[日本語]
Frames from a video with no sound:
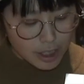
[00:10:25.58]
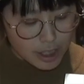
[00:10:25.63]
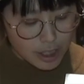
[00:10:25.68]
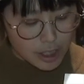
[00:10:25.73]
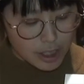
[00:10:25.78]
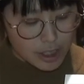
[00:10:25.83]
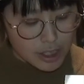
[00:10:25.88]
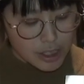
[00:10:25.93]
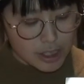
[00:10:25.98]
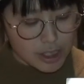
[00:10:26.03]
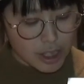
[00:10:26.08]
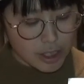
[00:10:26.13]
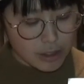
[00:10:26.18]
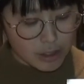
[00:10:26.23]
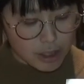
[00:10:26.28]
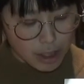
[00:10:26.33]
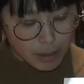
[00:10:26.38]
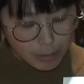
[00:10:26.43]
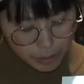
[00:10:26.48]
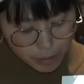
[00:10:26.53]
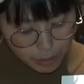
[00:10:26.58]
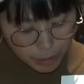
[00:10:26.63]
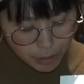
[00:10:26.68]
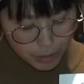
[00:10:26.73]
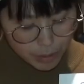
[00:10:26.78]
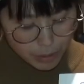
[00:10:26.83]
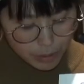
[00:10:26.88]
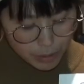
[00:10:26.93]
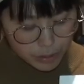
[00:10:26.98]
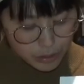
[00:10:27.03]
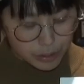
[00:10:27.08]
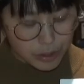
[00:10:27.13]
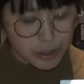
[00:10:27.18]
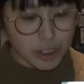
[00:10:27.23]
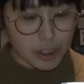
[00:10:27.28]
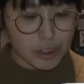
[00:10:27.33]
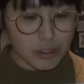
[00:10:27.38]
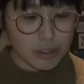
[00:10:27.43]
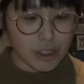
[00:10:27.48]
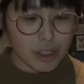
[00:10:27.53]
インスタグラムを本当
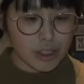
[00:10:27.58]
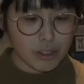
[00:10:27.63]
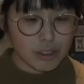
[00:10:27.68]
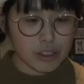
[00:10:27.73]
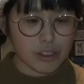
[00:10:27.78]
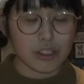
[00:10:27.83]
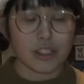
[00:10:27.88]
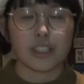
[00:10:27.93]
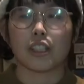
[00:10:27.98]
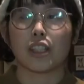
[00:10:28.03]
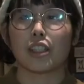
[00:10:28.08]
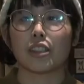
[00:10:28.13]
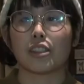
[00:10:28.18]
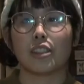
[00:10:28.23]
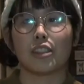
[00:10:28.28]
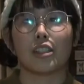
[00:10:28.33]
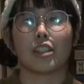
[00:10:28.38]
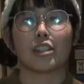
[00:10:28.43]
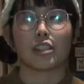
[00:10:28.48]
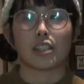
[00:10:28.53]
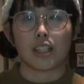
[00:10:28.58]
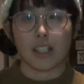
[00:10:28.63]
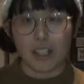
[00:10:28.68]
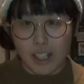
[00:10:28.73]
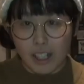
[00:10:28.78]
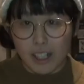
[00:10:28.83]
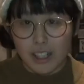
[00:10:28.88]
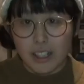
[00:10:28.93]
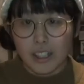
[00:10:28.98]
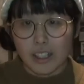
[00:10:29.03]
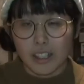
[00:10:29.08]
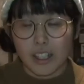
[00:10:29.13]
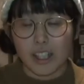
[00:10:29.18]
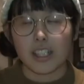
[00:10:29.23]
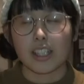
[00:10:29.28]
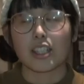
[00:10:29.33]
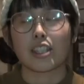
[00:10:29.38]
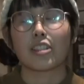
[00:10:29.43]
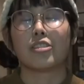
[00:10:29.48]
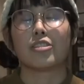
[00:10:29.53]
に去年の11月1日から
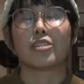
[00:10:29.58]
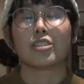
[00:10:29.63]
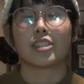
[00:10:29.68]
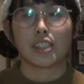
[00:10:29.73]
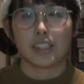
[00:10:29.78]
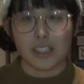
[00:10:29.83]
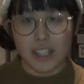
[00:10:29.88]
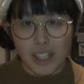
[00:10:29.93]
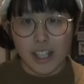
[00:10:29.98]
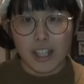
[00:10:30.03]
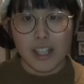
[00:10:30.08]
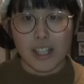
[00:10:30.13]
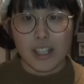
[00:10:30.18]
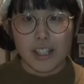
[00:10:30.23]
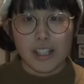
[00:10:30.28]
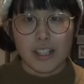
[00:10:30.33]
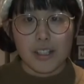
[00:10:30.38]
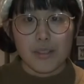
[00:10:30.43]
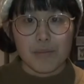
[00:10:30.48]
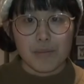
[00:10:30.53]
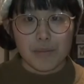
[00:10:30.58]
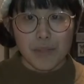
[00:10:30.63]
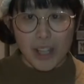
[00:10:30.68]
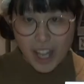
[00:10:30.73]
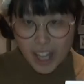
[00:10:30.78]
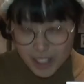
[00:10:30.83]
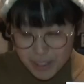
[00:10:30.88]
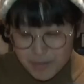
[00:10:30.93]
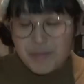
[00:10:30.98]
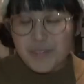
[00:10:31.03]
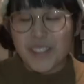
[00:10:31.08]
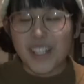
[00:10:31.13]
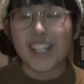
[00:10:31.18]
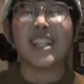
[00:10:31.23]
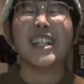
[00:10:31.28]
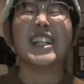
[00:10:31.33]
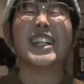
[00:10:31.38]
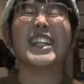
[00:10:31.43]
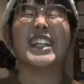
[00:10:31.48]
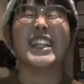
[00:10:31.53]
開校して去年のはい
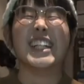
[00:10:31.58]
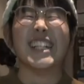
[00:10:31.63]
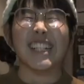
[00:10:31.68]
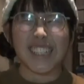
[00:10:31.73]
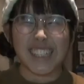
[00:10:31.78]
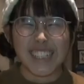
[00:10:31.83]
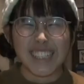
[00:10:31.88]
じゃあ